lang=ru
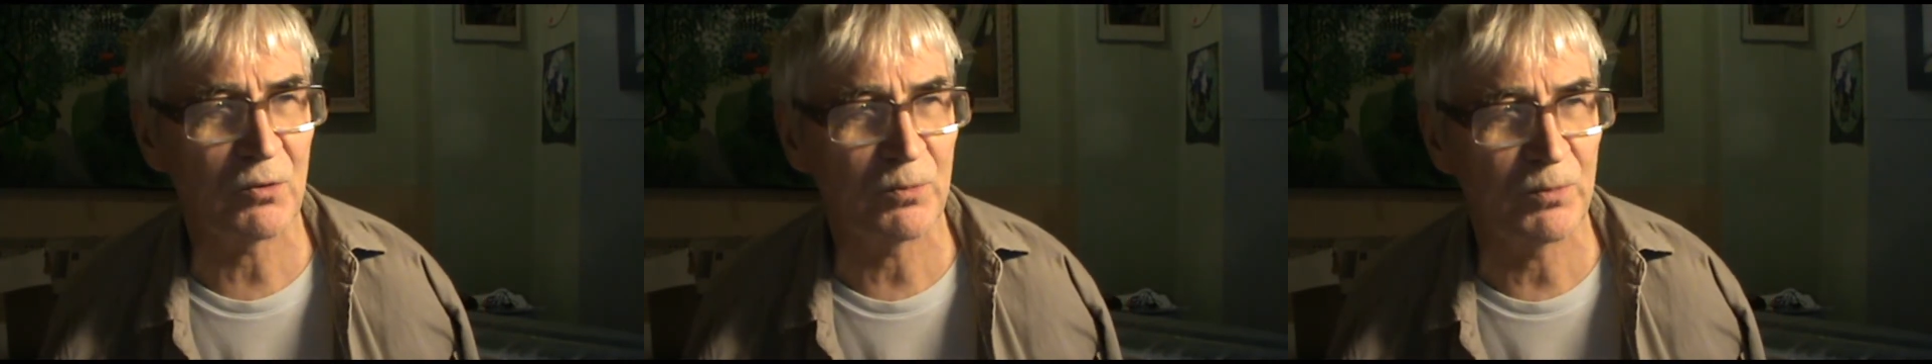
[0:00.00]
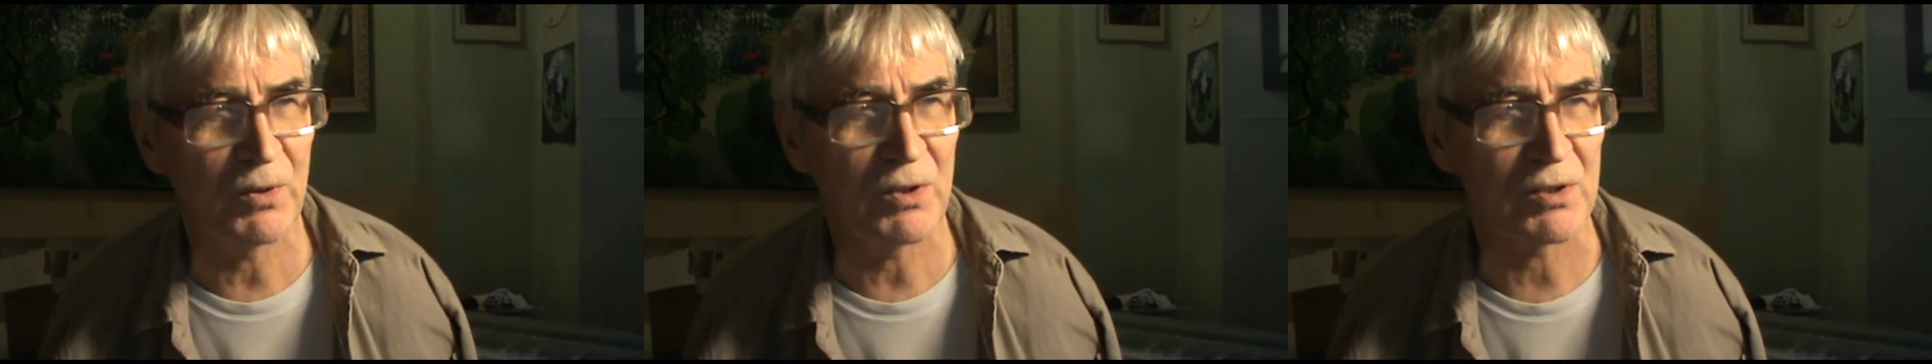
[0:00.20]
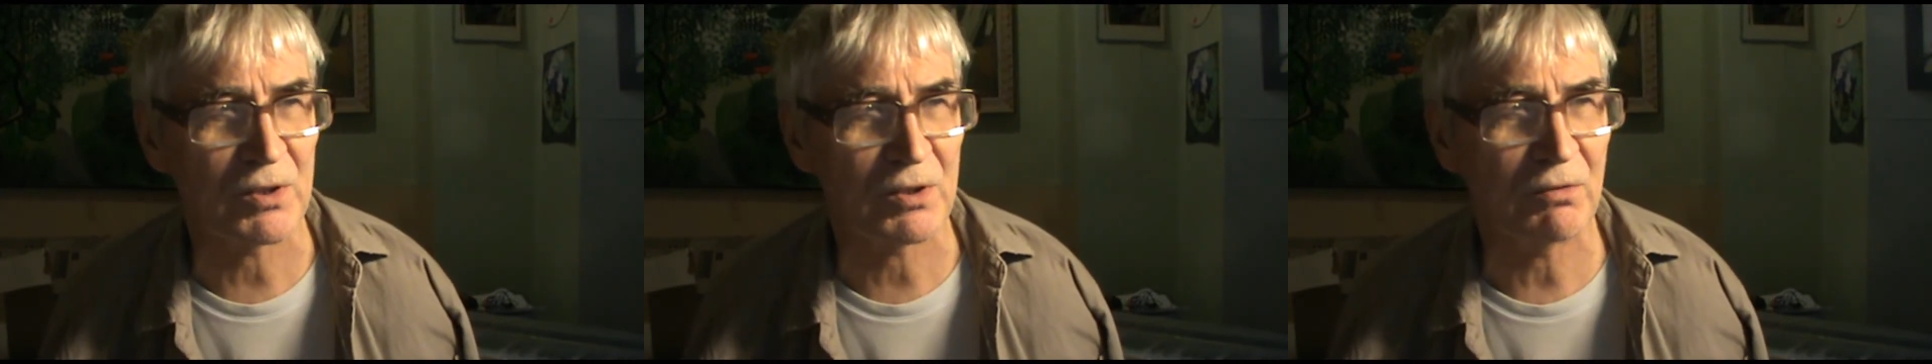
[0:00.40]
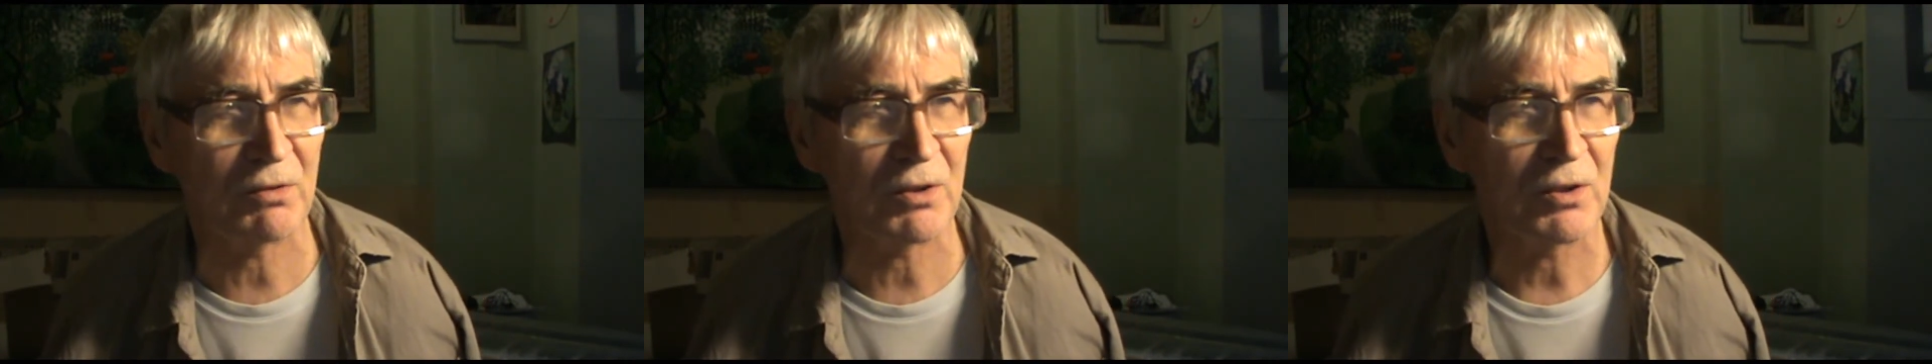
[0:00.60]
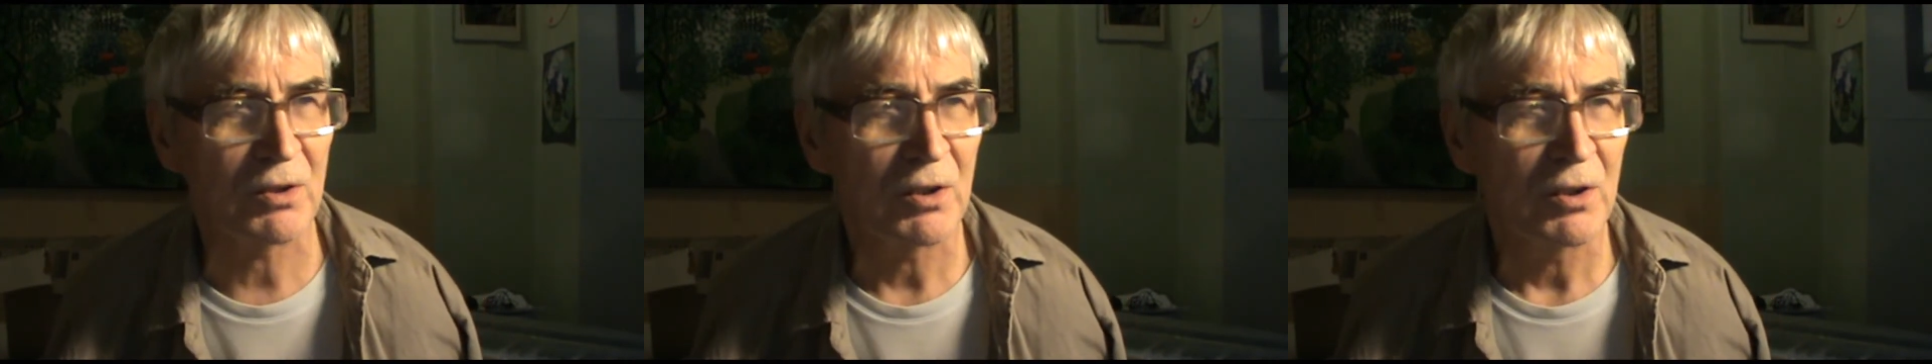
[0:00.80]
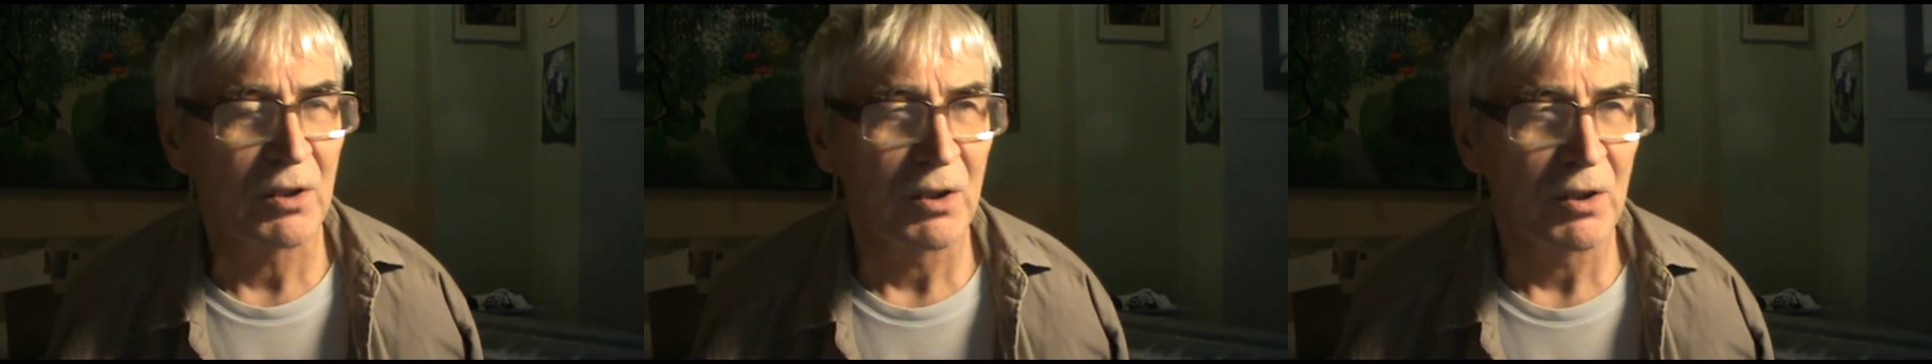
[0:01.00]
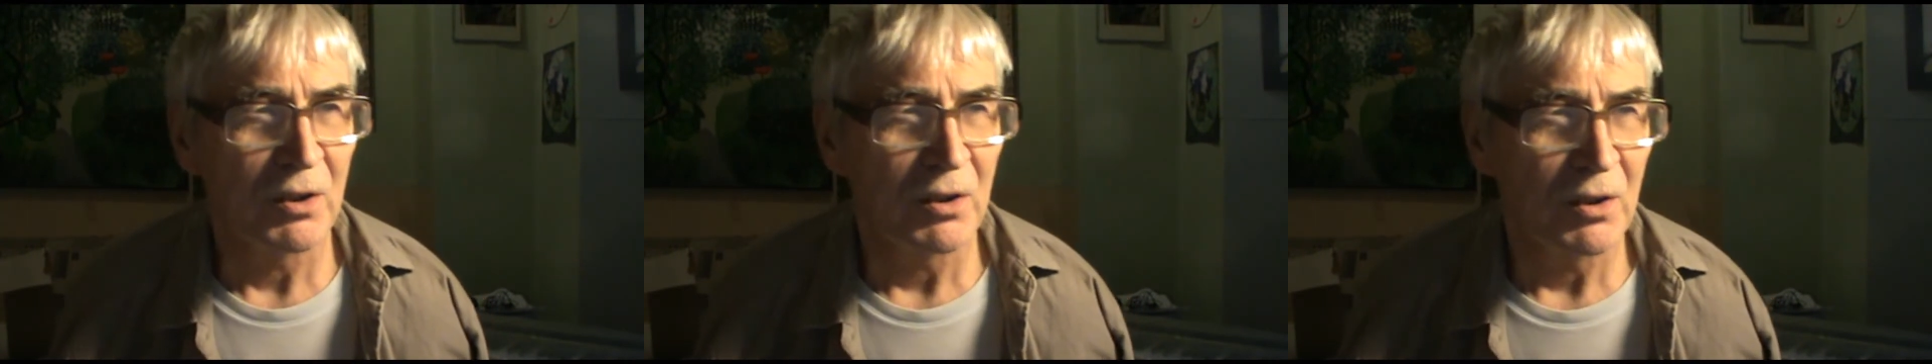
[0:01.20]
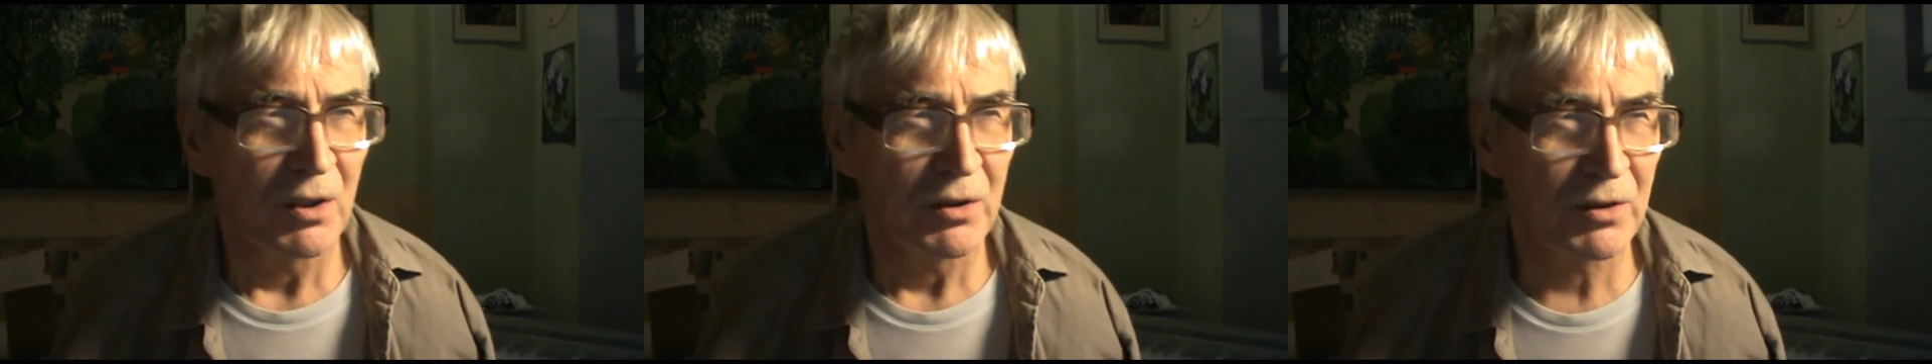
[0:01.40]
убийства,
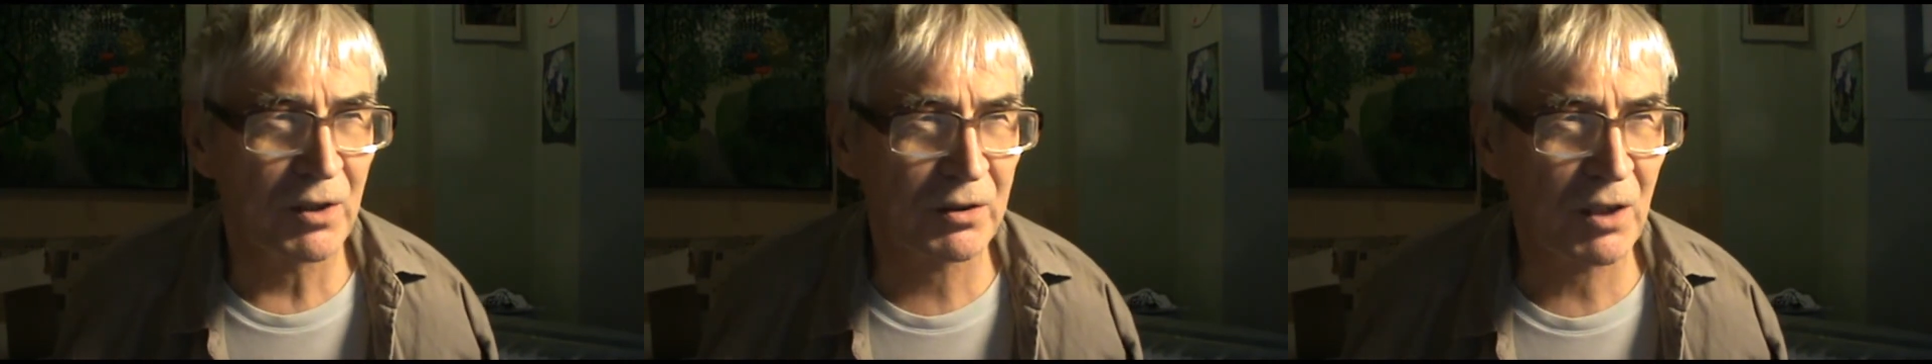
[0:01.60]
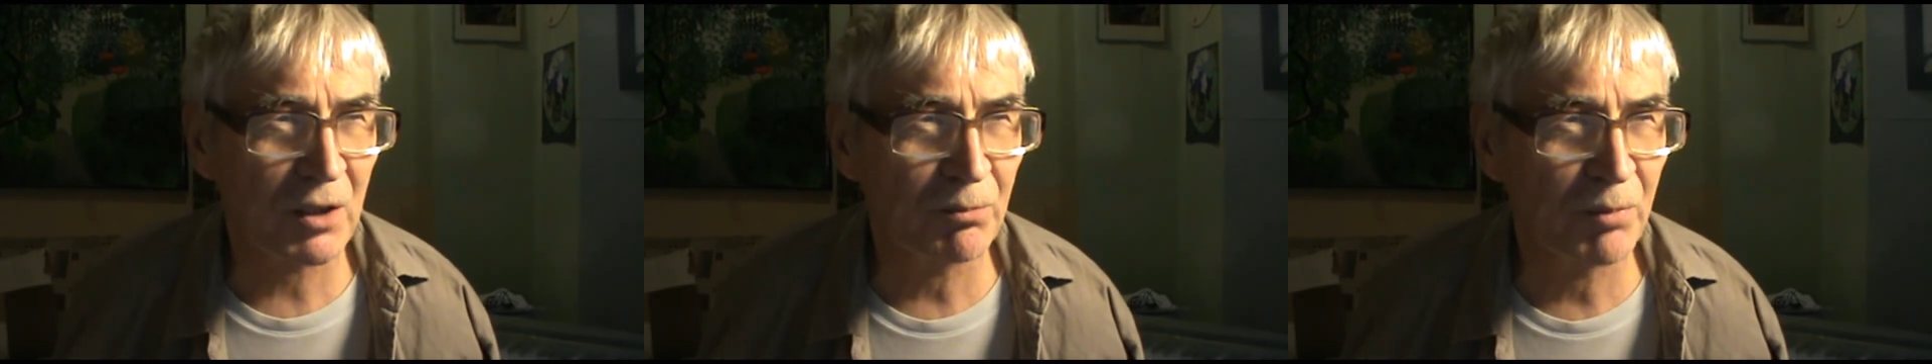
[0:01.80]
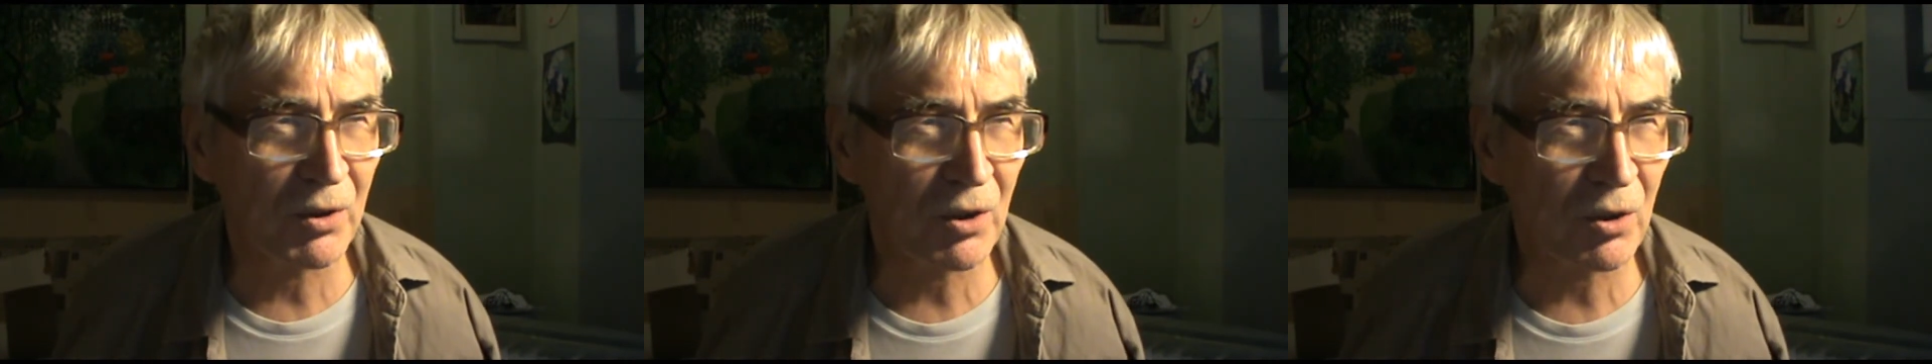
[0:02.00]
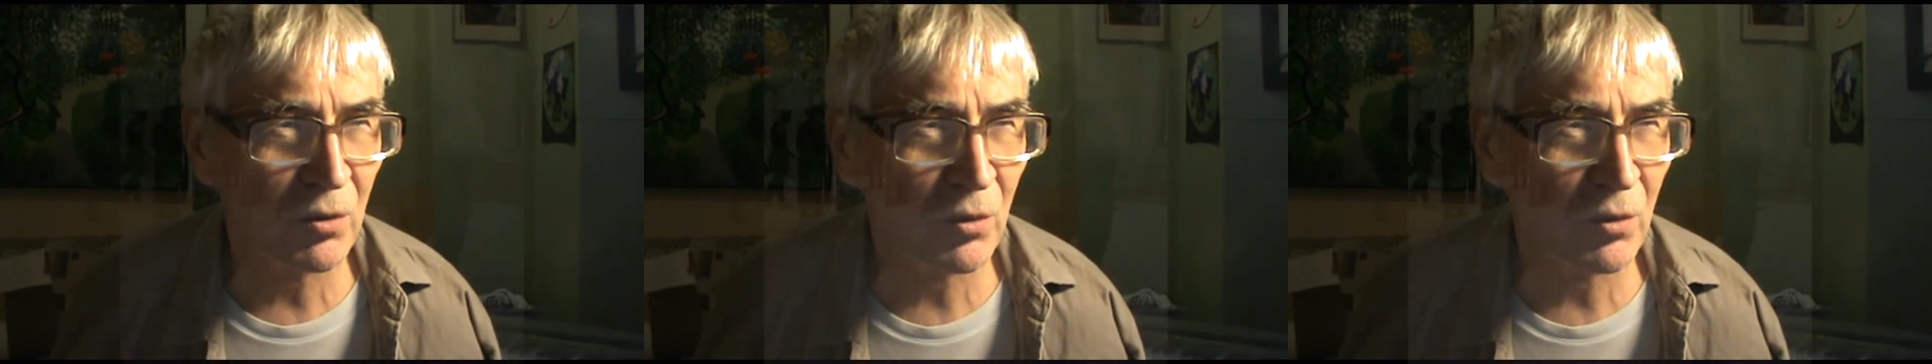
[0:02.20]
так как было